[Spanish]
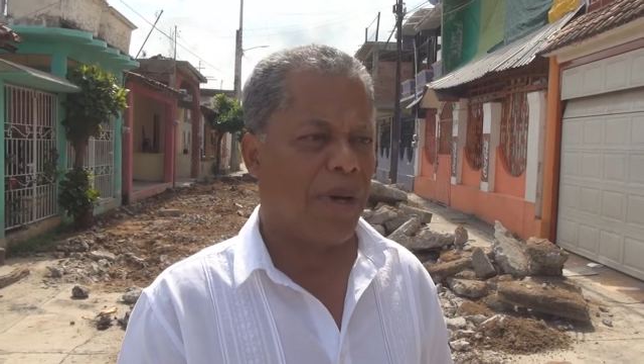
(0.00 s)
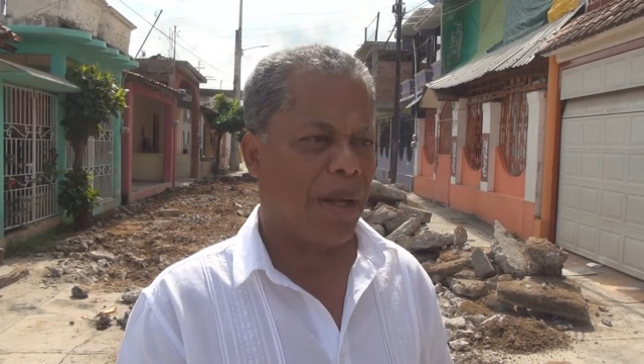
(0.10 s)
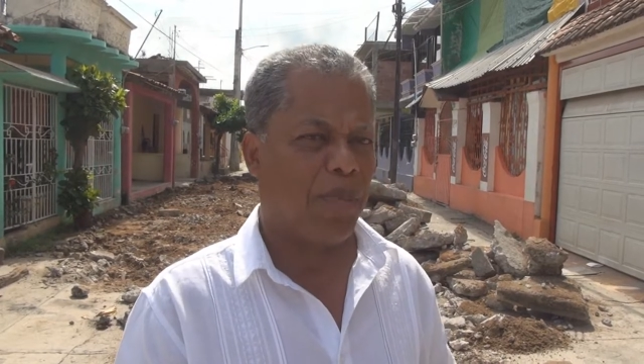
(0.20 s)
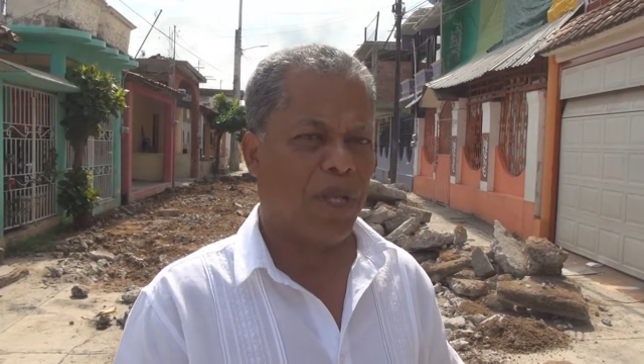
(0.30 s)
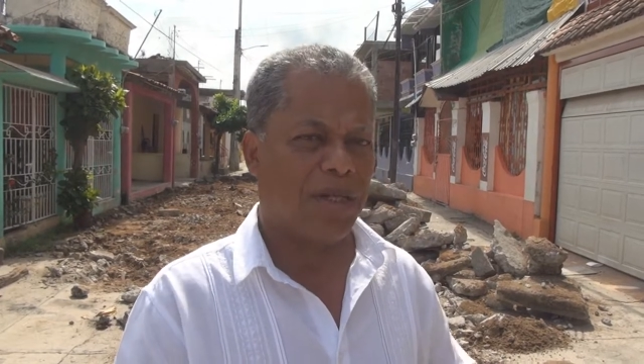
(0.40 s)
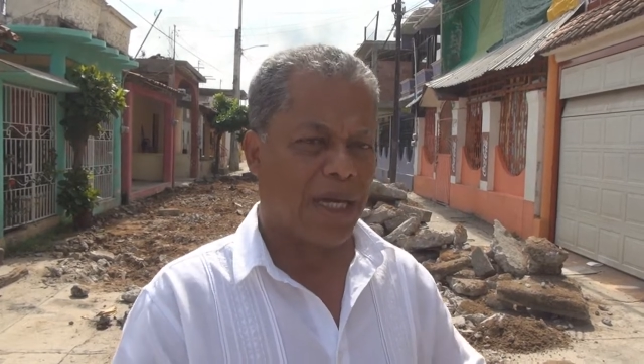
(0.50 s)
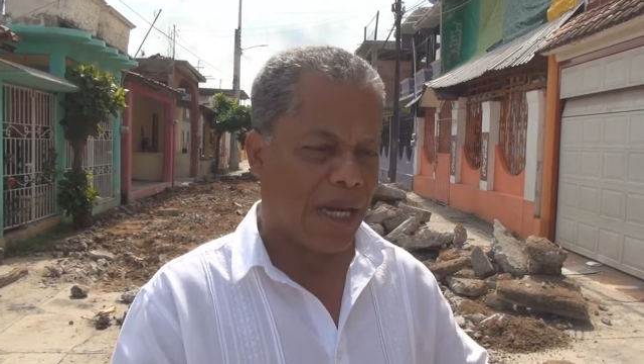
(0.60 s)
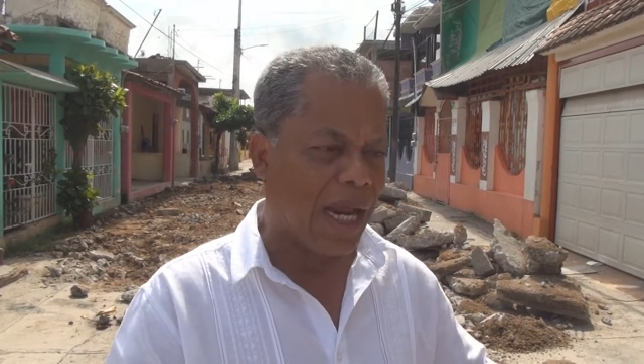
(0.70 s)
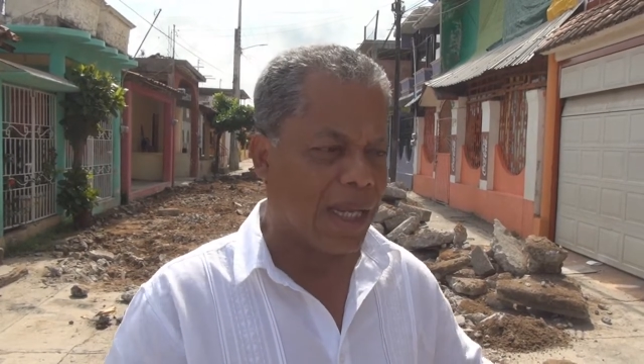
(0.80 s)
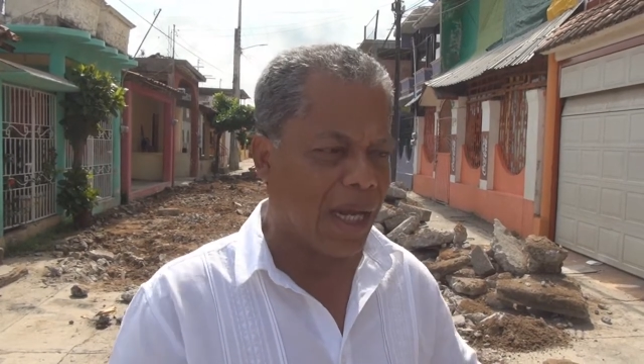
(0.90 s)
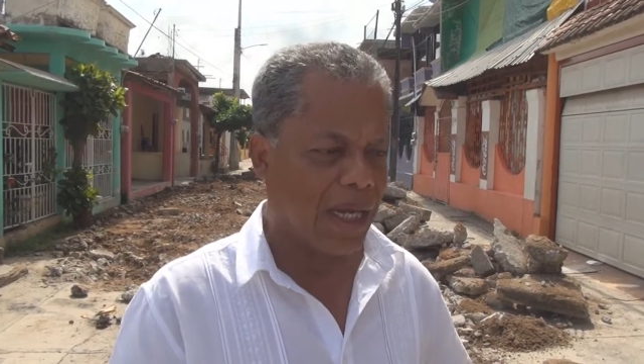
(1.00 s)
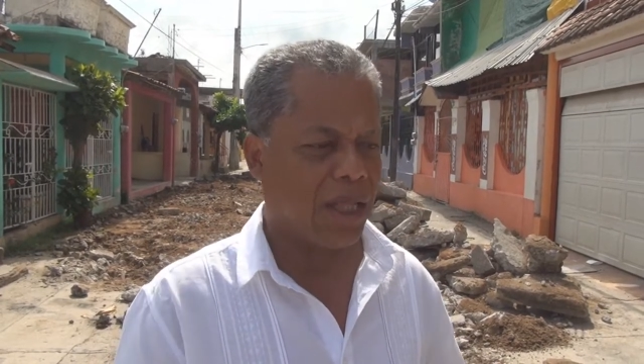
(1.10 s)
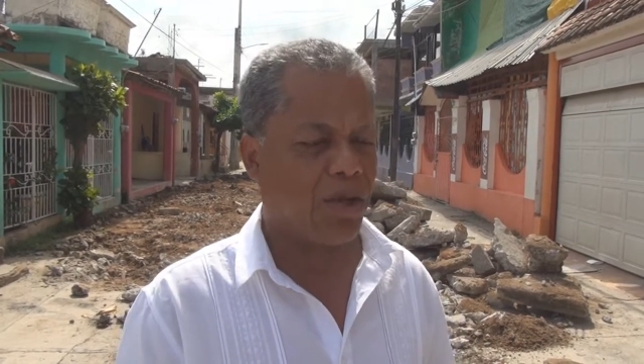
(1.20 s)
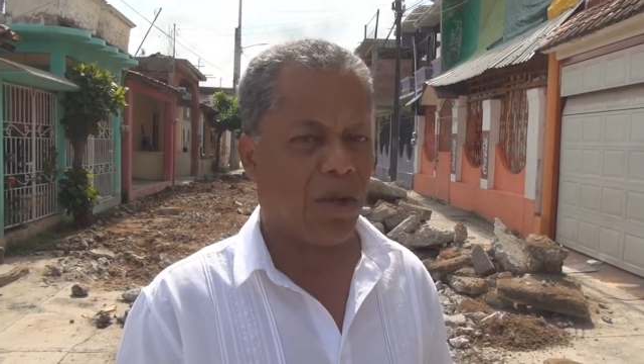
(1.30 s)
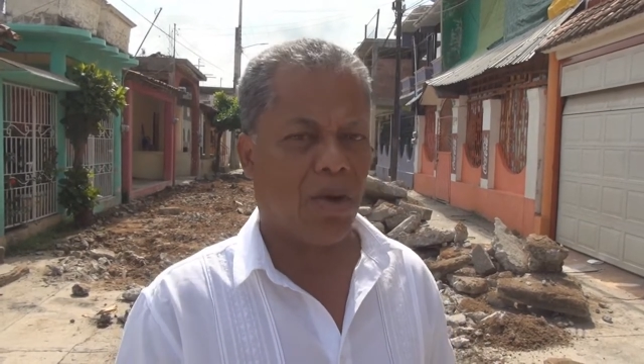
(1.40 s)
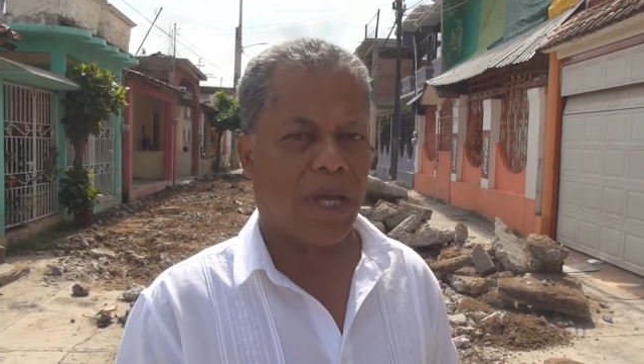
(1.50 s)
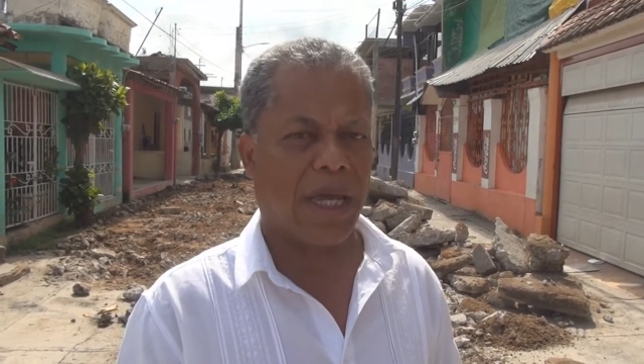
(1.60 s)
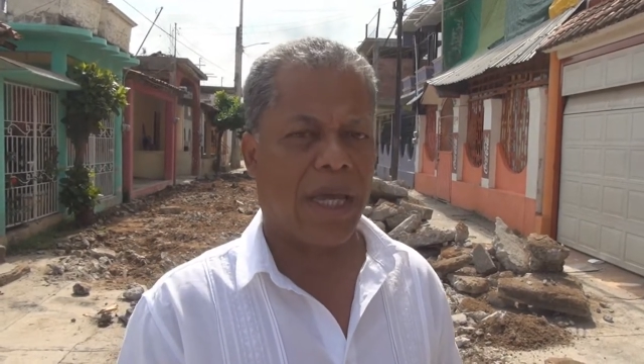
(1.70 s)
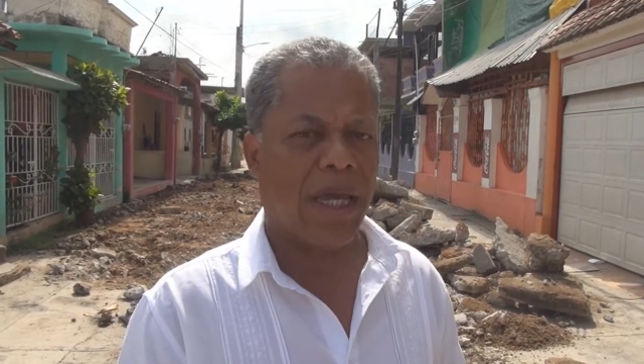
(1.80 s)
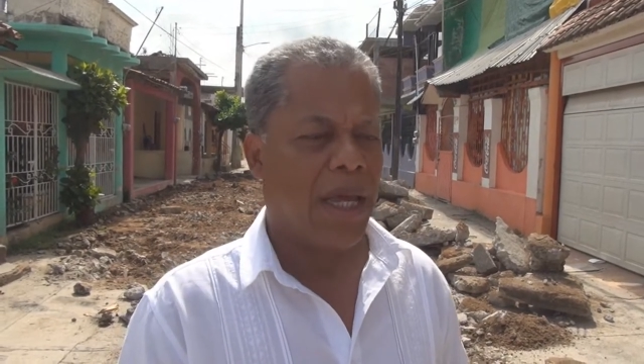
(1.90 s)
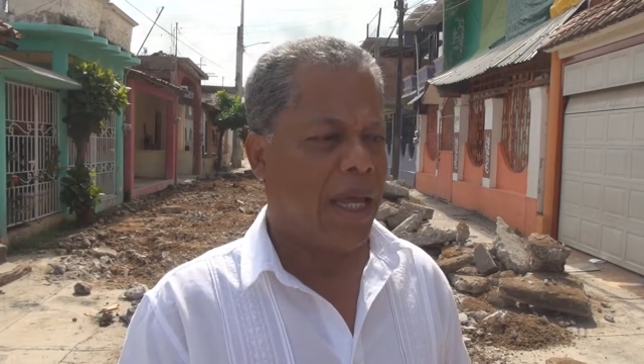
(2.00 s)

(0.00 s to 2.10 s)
para poder cerrar ya aquí todo lo que